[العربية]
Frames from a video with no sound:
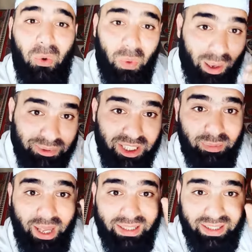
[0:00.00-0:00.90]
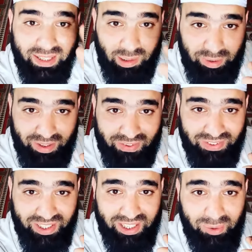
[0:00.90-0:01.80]
وأبشر بحديث النبي
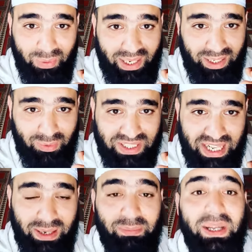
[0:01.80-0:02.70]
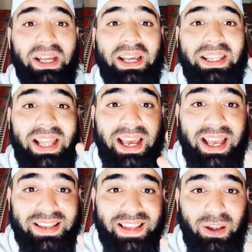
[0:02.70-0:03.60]
صلى الله عليه وسلم لا
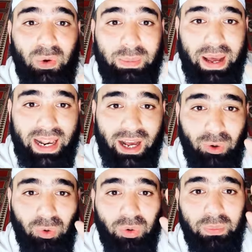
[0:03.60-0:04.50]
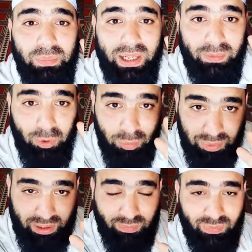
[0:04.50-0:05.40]
يزال البلاء
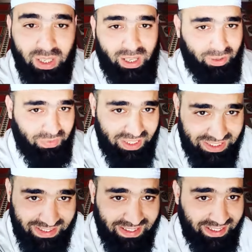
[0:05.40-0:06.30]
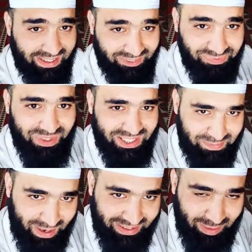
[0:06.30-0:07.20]
بالمؤمن في جسده
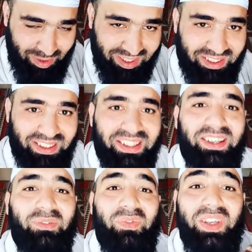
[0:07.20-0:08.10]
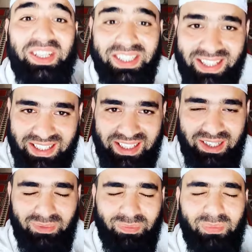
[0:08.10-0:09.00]
سمعت يا مريض في
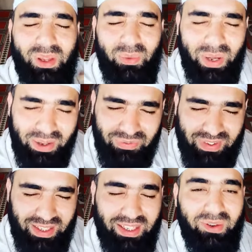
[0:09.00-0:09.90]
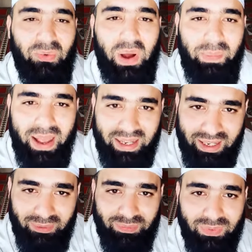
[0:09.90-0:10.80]
جسده ونفسه وماله